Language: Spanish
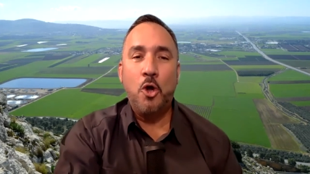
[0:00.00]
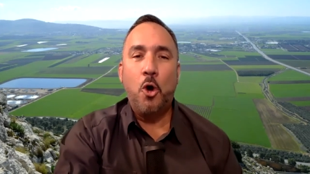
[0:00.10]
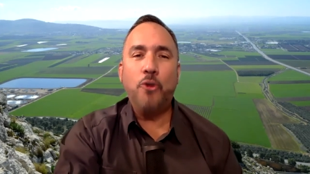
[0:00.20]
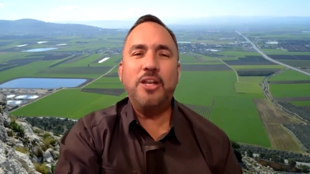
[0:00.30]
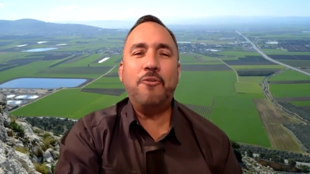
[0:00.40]

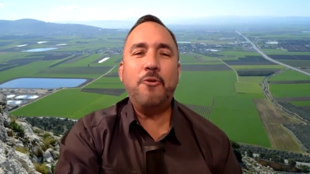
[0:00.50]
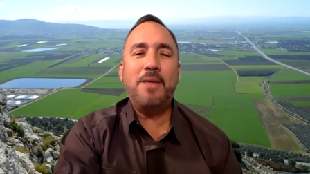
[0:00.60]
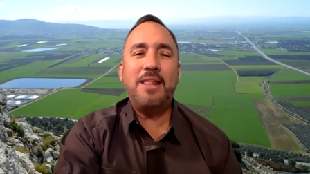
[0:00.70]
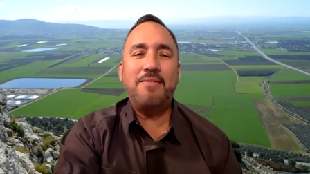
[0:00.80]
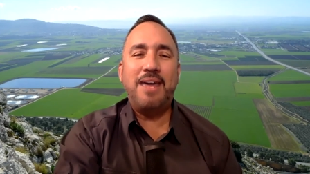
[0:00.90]
Otra
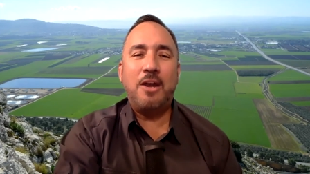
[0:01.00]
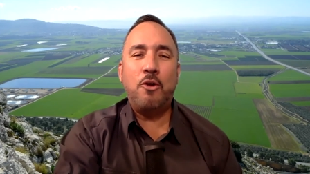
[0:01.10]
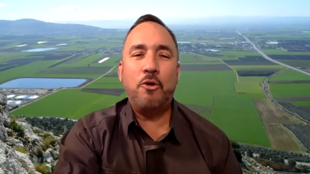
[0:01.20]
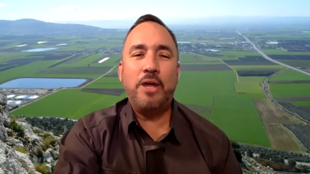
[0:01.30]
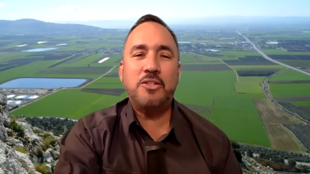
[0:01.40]
forma de
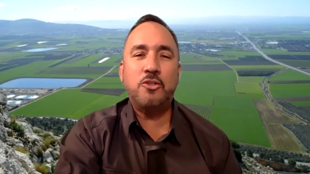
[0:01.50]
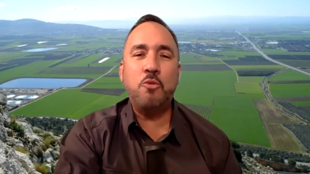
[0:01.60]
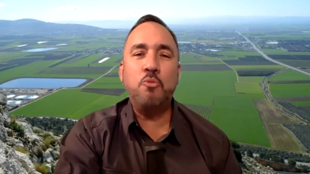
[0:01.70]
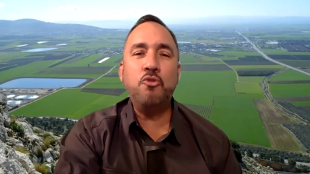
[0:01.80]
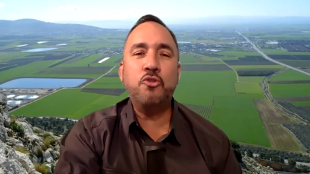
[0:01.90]
verlo es
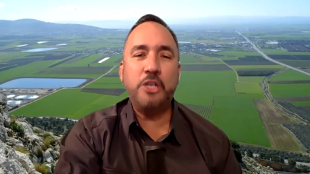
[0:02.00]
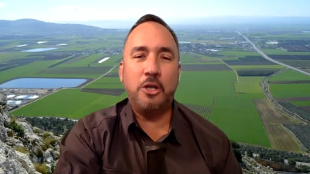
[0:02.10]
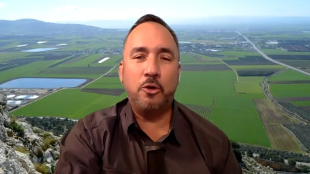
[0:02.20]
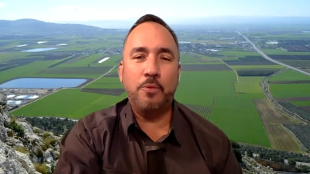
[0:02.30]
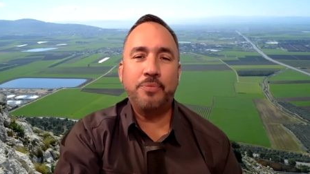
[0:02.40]
como un
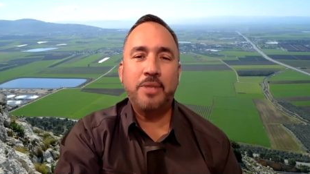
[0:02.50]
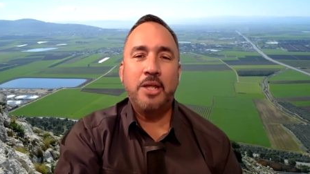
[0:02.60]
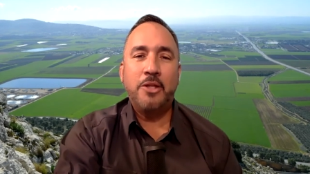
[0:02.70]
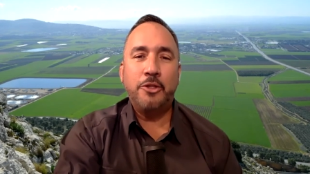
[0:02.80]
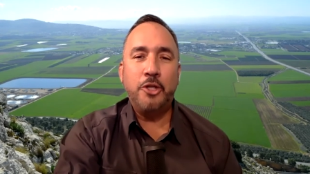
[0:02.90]
ciclo.
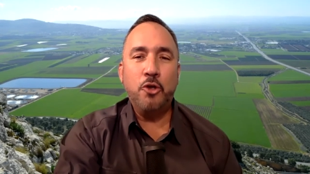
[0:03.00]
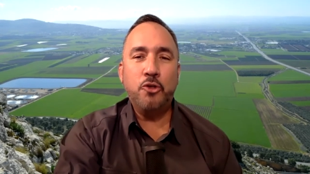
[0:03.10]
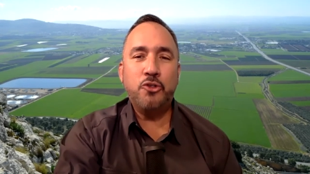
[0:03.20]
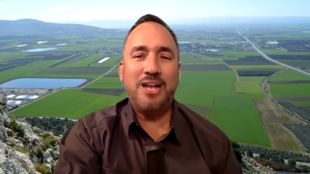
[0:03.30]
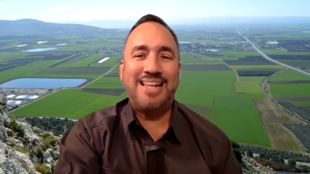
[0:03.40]

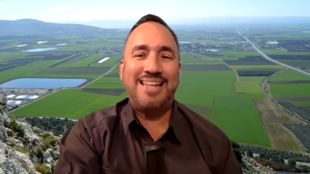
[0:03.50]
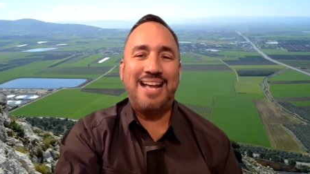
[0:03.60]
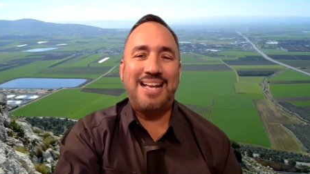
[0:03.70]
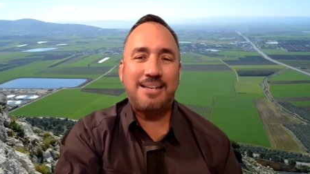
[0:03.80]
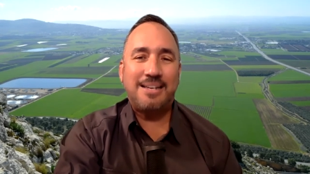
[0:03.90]
Dios les
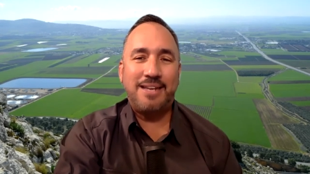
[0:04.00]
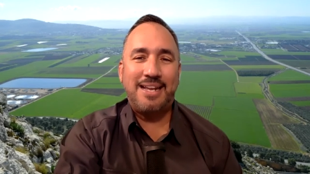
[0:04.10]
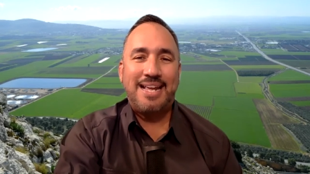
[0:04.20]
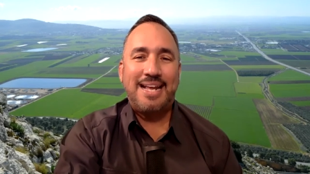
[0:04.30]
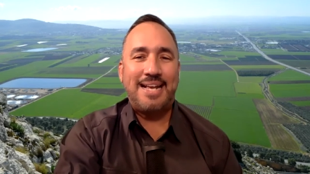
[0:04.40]
deja
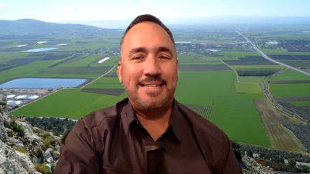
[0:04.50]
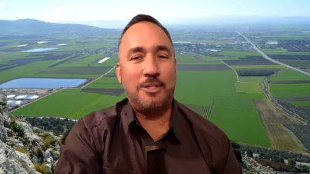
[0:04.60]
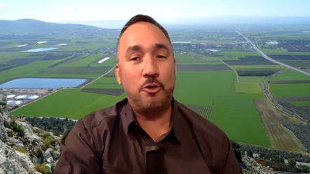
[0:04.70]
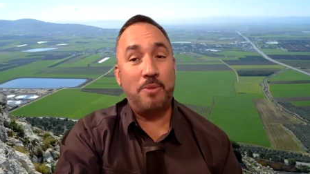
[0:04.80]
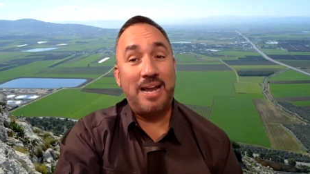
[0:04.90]
saber que si
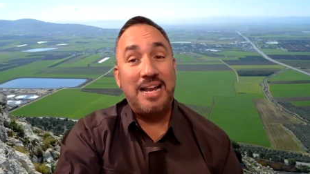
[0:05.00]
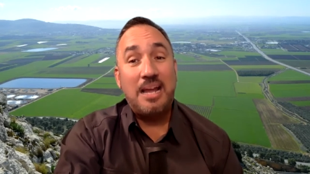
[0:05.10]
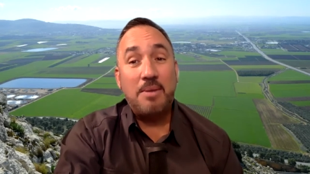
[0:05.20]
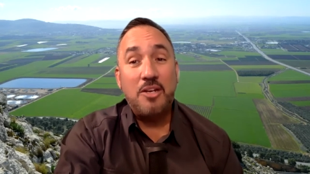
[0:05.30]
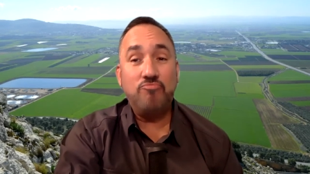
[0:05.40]
toman el
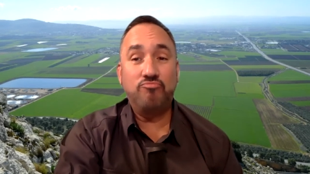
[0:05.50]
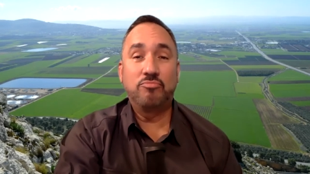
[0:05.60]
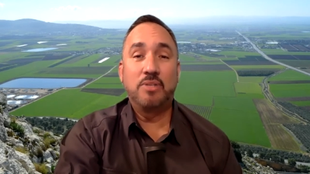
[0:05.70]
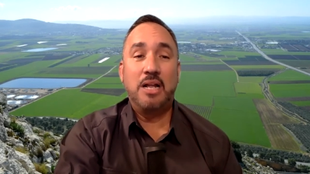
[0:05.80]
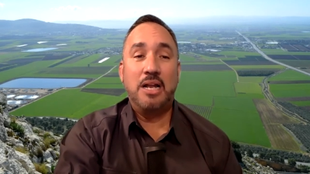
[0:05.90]
camino,
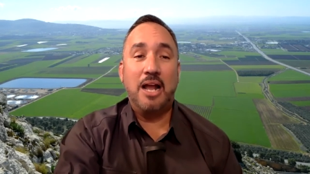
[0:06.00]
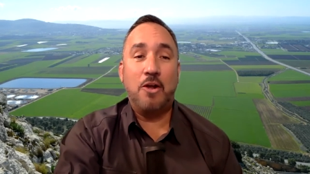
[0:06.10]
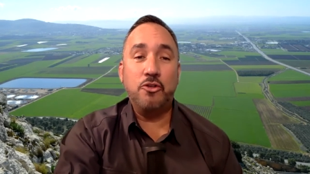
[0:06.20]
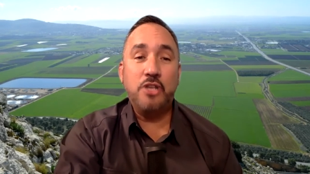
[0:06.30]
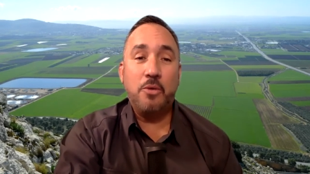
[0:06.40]
las
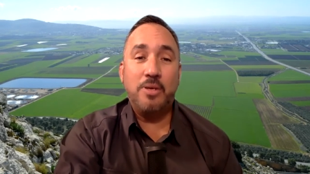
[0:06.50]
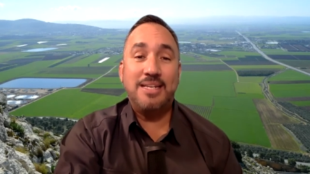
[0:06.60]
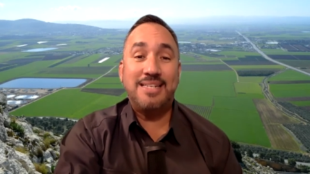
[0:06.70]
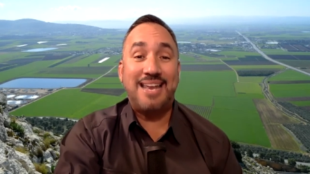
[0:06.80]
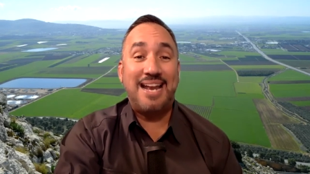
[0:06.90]

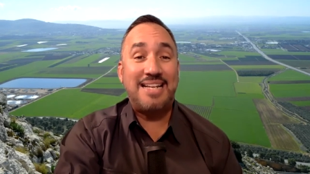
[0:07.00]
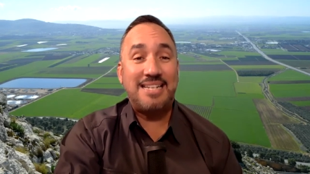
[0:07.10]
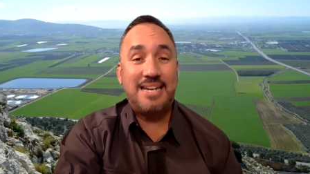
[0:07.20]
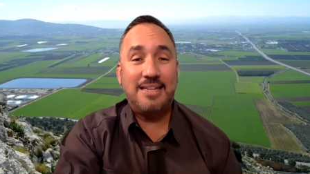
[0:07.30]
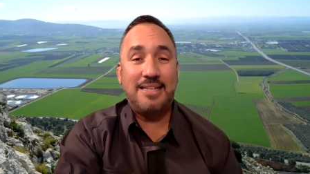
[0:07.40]
consecuencias serán las
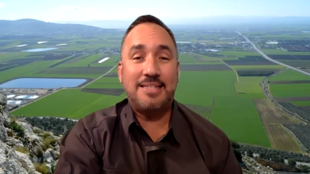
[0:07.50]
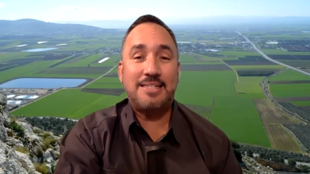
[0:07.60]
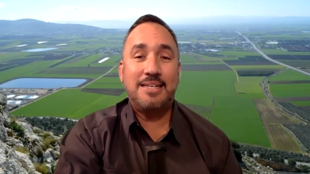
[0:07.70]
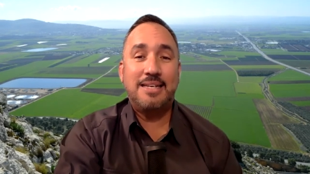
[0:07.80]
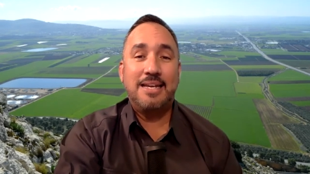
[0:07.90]
siguientes.